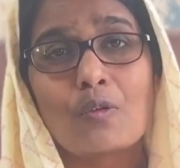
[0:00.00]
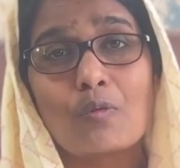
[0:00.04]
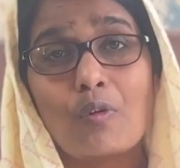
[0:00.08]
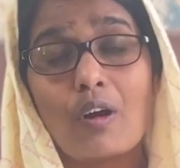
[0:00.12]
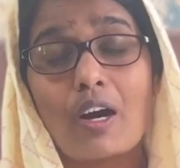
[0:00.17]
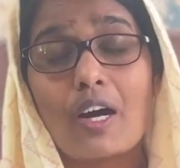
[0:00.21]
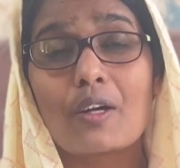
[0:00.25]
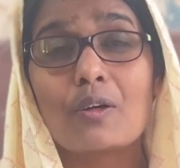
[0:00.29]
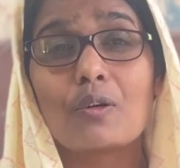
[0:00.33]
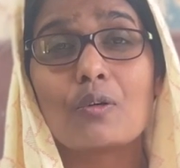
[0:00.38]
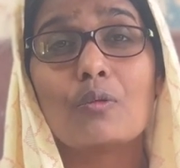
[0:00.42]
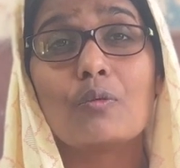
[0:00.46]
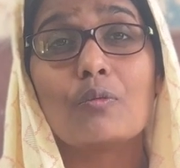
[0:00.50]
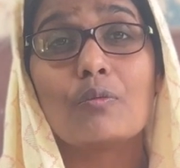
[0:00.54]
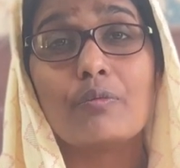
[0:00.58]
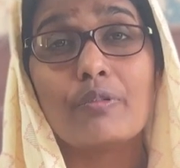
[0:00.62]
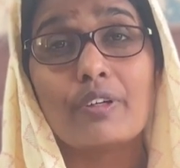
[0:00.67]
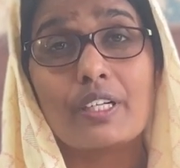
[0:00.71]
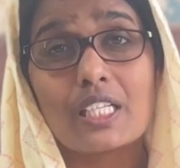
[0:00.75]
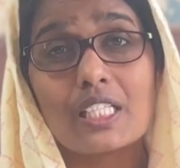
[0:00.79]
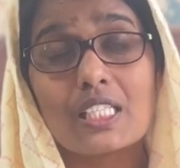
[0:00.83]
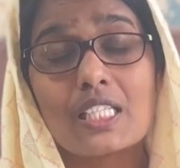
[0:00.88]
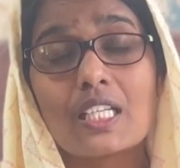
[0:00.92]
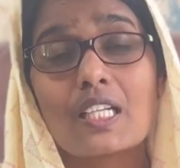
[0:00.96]
వారు
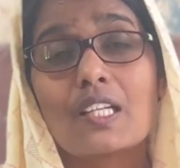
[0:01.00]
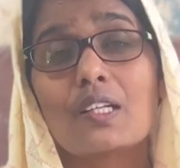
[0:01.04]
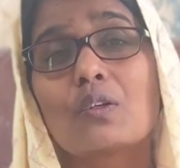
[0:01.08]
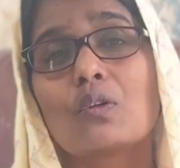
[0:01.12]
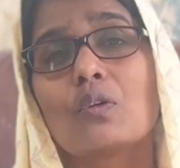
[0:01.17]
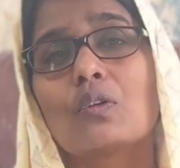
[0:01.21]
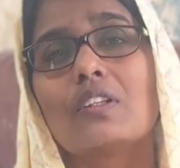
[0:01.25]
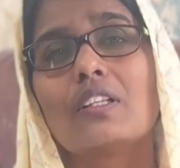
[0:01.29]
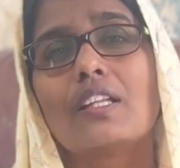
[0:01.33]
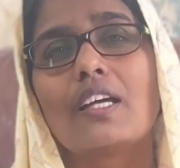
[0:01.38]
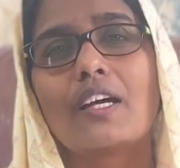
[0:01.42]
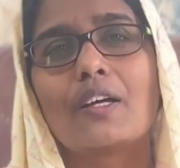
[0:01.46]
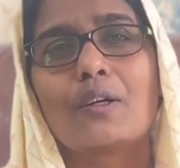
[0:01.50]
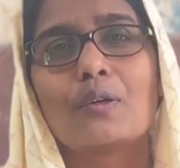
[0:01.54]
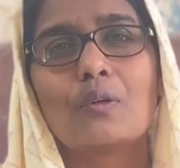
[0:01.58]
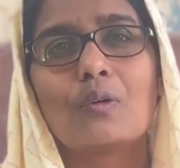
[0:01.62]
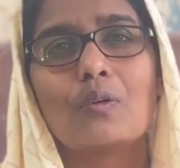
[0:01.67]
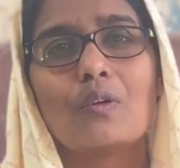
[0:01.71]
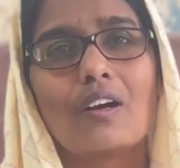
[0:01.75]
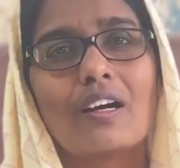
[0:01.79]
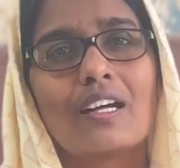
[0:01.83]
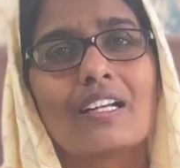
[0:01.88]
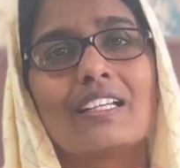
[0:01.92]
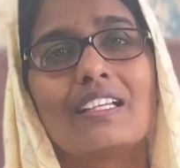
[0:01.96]
విడుదల
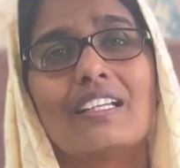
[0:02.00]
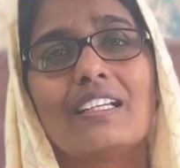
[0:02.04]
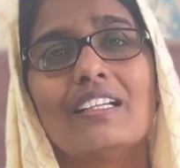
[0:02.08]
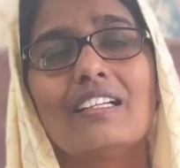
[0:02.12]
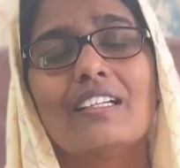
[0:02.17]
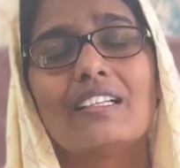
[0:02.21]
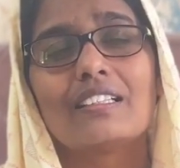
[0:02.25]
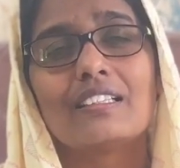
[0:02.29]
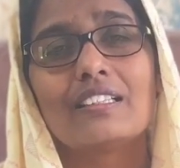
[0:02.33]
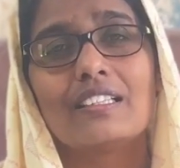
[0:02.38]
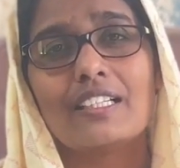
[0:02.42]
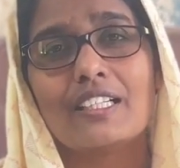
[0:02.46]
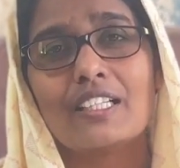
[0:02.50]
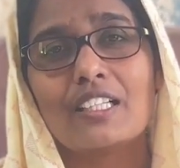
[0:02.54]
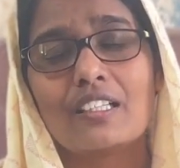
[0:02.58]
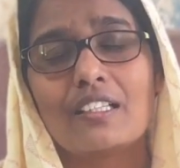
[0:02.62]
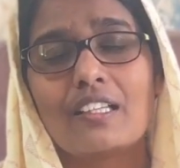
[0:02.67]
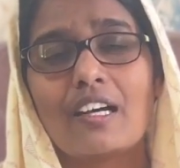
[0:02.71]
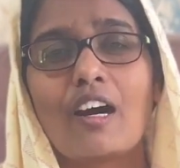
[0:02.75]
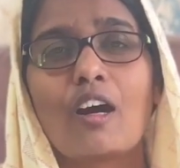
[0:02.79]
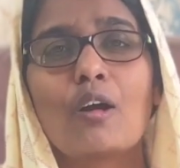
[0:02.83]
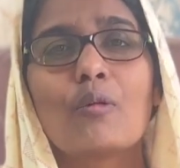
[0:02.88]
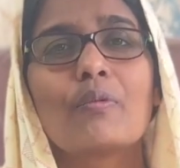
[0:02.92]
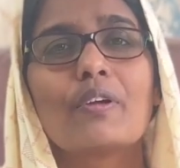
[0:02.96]
నొందారు అని దే
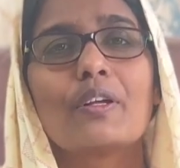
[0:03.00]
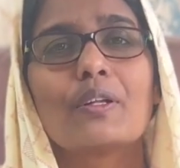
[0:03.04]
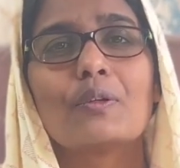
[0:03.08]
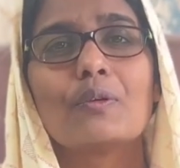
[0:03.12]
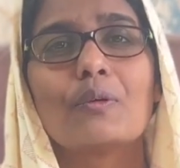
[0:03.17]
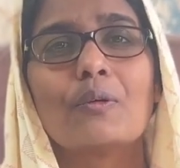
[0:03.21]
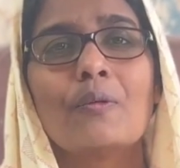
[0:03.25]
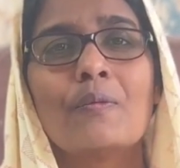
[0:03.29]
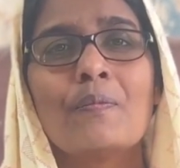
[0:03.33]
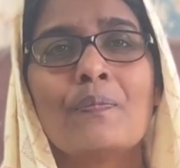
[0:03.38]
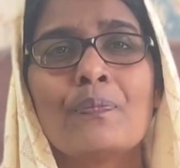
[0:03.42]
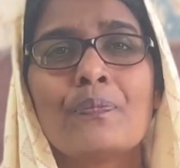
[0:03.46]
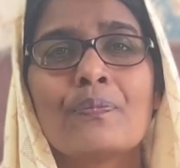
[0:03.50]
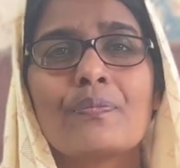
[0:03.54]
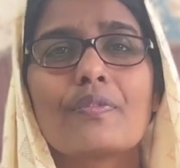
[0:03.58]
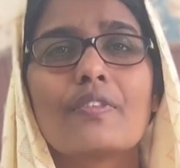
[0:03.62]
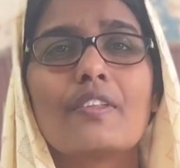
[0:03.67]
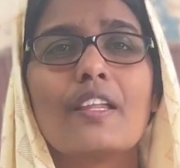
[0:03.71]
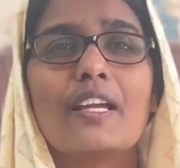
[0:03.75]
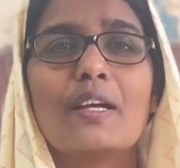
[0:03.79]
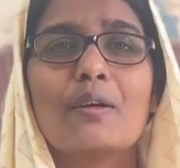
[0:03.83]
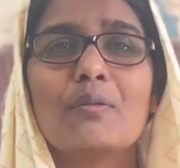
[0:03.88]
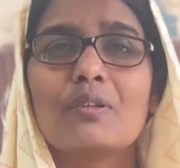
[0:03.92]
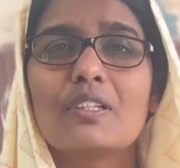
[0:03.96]
దావీదు
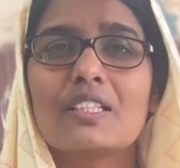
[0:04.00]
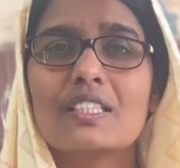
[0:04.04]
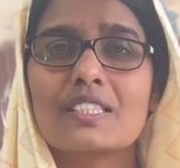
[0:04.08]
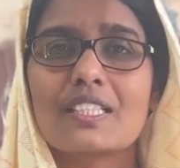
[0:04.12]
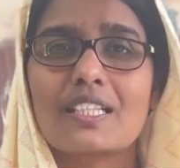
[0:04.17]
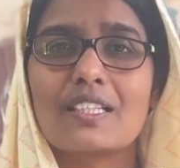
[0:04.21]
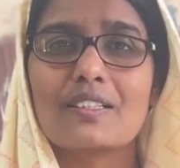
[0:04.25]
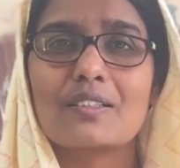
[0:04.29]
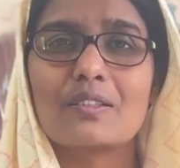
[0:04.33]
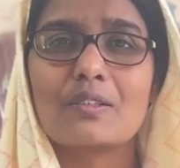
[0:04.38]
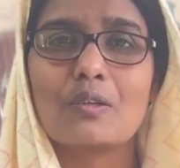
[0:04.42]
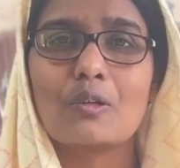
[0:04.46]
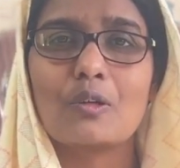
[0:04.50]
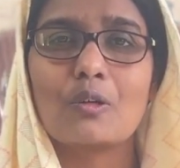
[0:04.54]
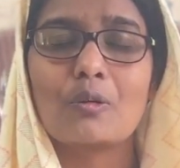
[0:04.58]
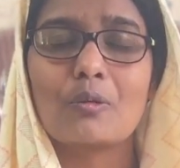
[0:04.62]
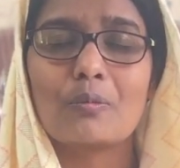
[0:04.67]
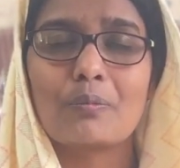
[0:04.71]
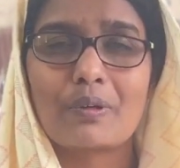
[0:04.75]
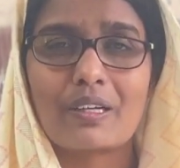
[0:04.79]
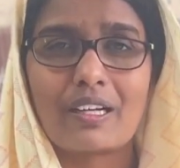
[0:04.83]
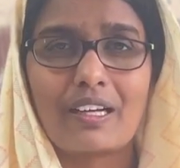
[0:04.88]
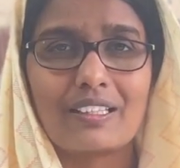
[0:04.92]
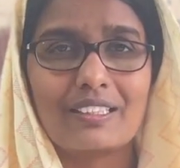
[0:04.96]
దేవుని సన్నిధిలో
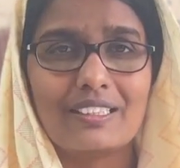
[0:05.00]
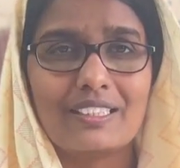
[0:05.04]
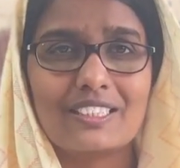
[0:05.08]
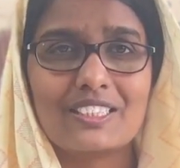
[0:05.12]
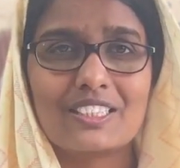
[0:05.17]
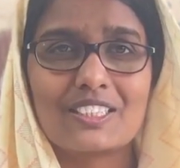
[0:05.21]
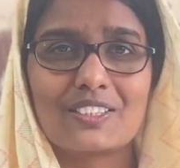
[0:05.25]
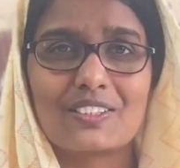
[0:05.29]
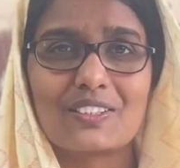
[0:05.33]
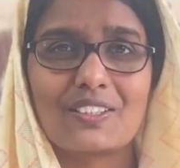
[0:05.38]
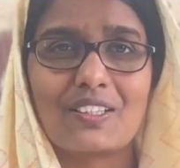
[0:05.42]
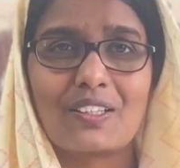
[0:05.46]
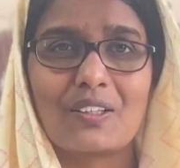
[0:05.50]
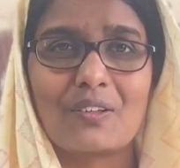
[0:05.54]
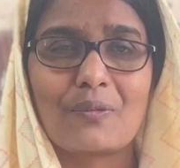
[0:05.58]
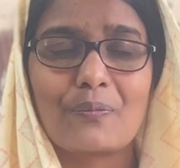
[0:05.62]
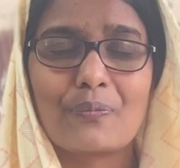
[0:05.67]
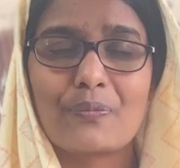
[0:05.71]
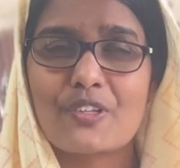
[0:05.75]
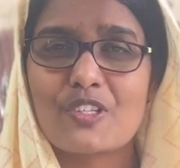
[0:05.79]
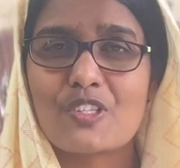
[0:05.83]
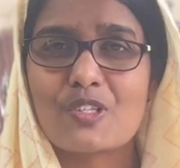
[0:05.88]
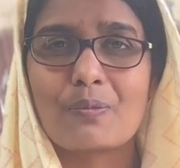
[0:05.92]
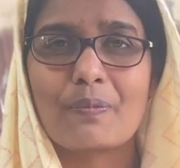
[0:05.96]
ప్రార్థిస్తున్నాడు
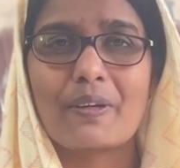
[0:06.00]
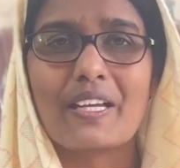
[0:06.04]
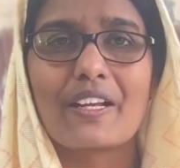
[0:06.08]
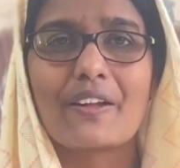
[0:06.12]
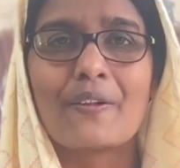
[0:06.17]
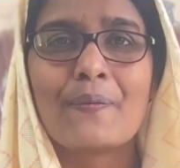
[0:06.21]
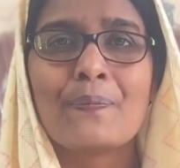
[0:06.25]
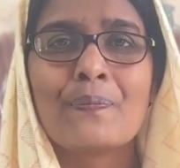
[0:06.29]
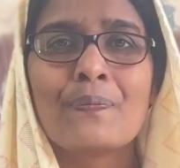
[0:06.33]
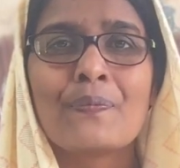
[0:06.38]
నిజమే